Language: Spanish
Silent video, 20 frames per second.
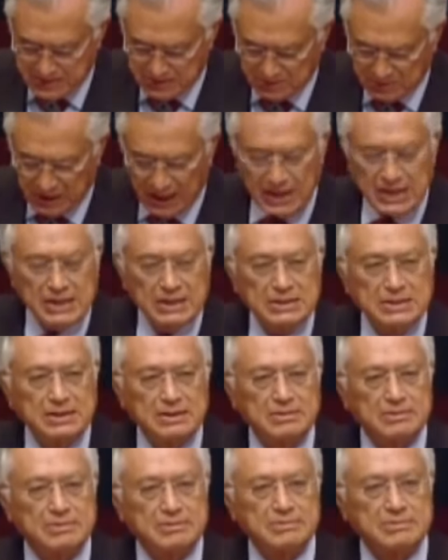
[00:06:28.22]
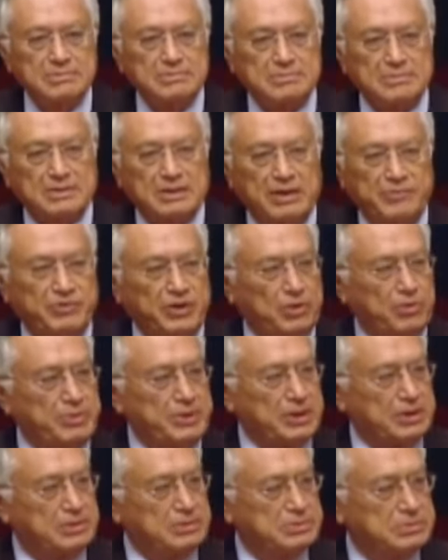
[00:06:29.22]
El jefe de
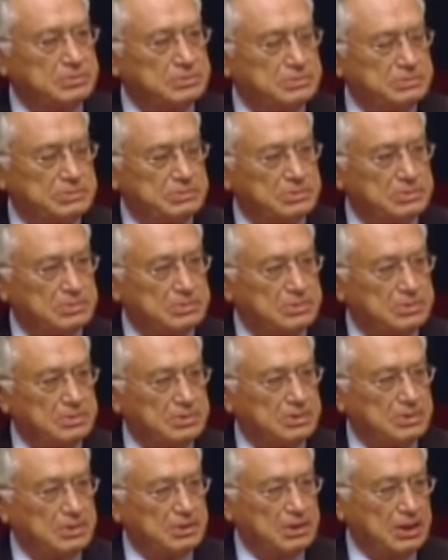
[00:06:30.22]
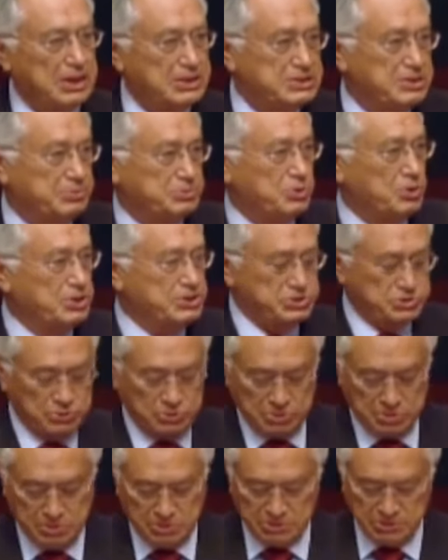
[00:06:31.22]
gobierno que aceptó esto.
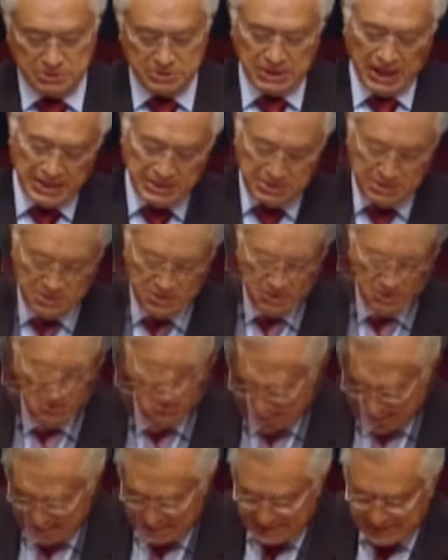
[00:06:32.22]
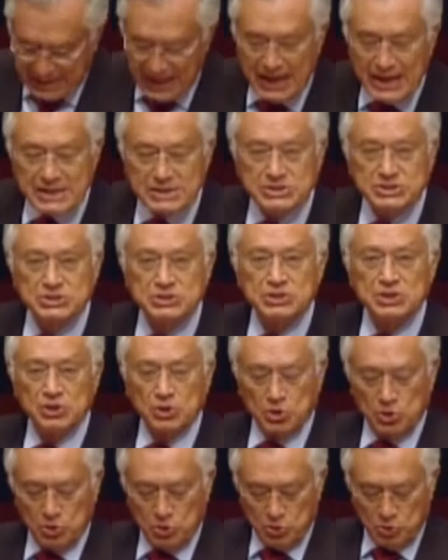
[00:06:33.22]
Seis. Esa es
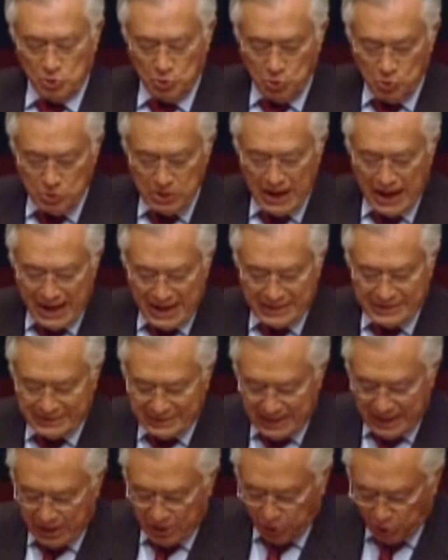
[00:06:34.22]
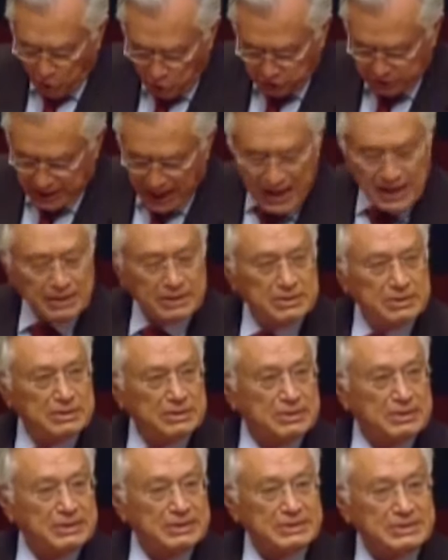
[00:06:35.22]
una derrota
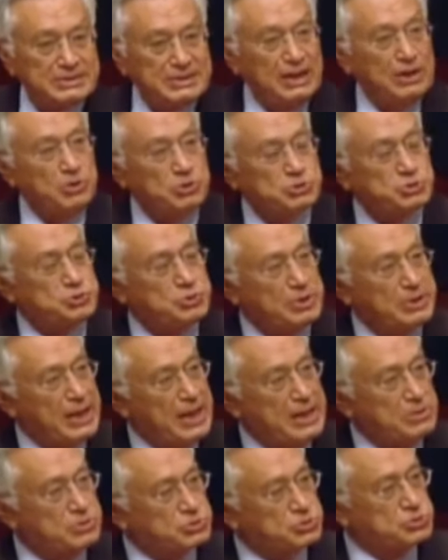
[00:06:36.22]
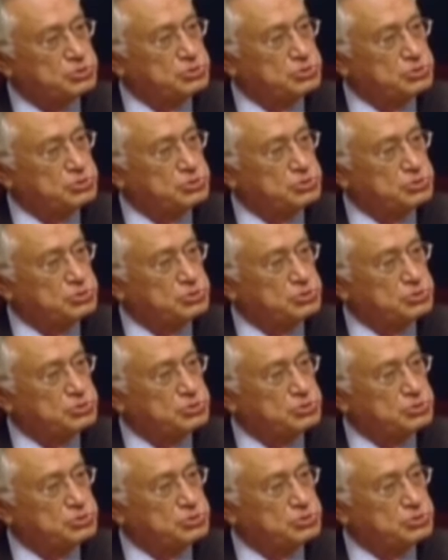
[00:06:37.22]
de los ciudadanos,